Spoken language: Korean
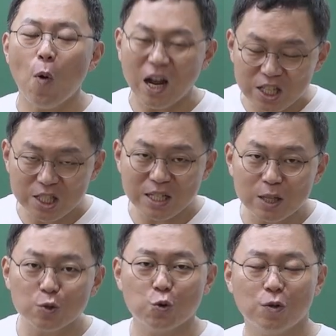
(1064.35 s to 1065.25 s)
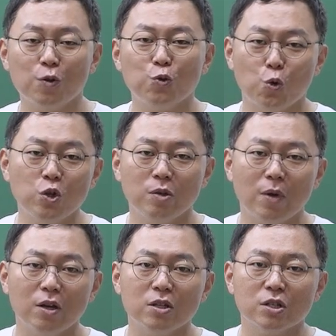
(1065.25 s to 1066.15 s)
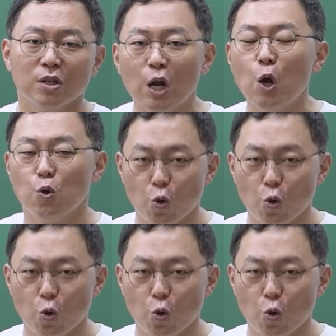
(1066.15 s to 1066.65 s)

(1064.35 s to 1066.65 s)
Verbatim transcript: 확실한 조선 독립의 의지를